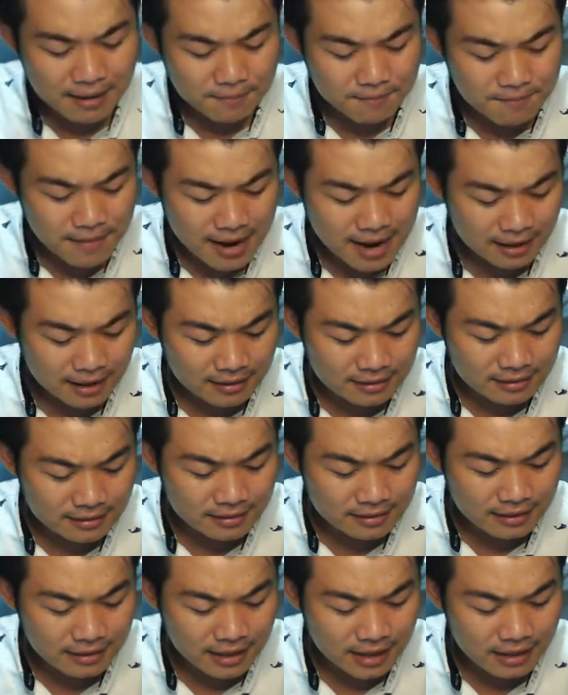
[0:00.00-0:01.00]
มาก ๆ เล
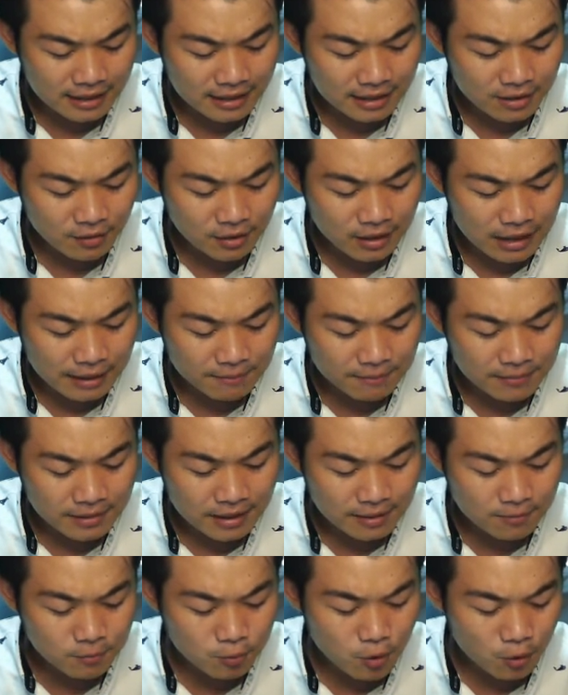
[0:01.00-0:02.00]
ยในเกี่ยวกับเรียน
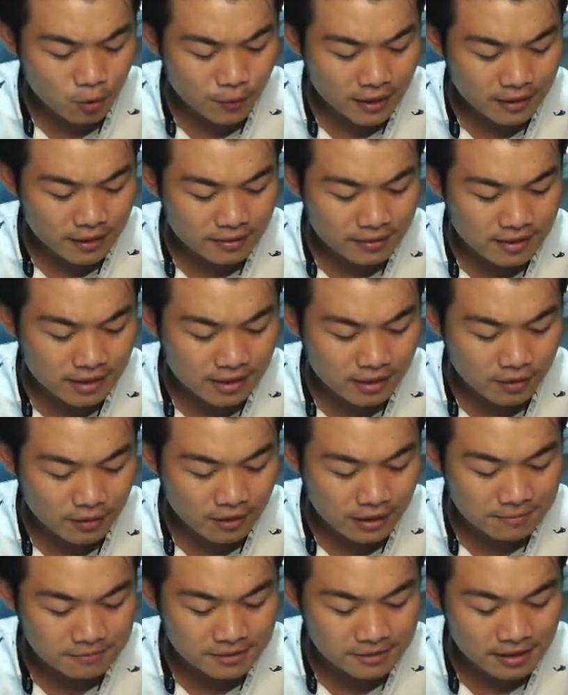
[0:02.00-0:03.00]
พวกเวกเตอร์เกี่ยว
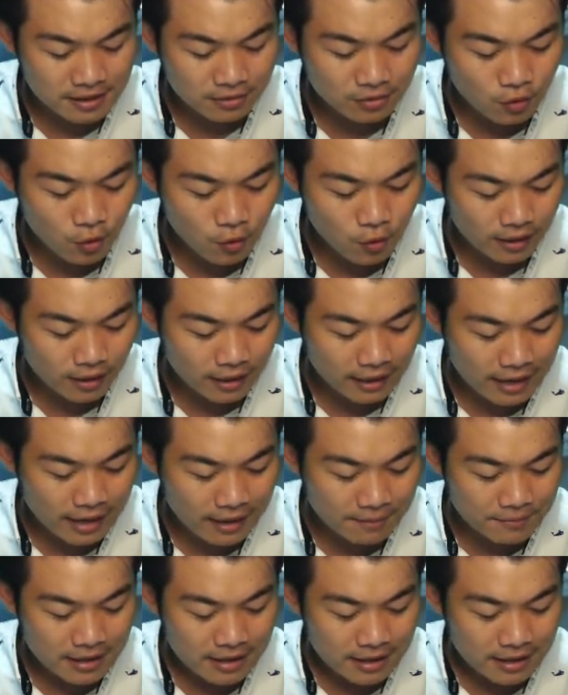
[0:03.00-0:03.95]
กับเส้นตรงนะครับ